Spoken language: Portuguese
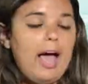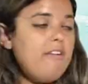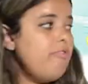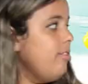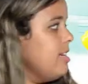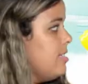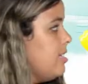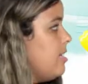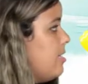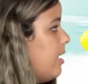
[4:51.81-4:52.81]
A
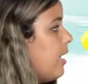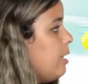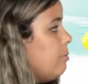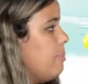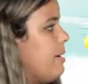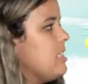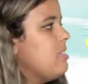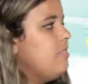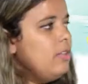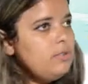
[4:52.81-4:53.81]
influência desse clima
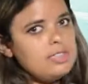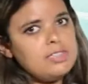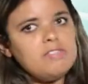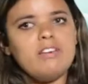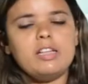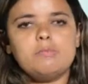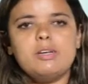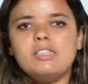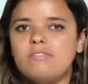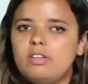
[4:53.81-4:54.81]
mais frio, desses invernos
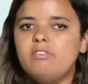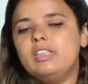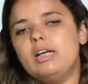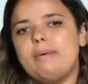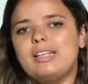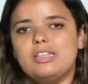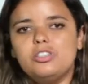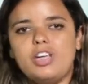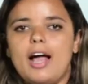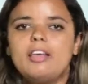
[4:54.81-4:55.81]
mais frios, vem da massa
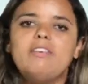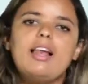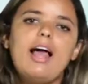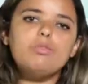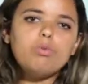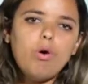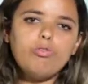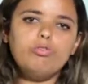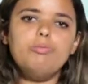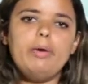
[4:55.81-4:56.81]
de ar que vem lá do
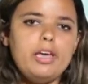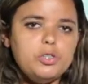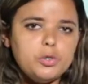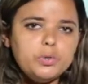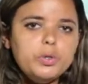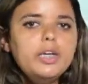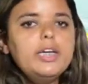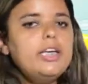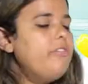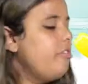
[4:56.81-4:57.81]
Golfo do México,
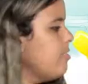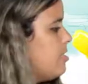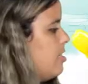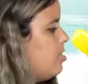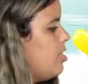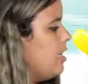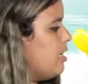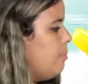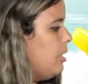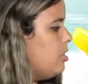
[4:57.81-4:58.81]
influencia
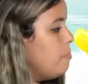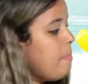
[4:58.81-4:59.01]
diretamente.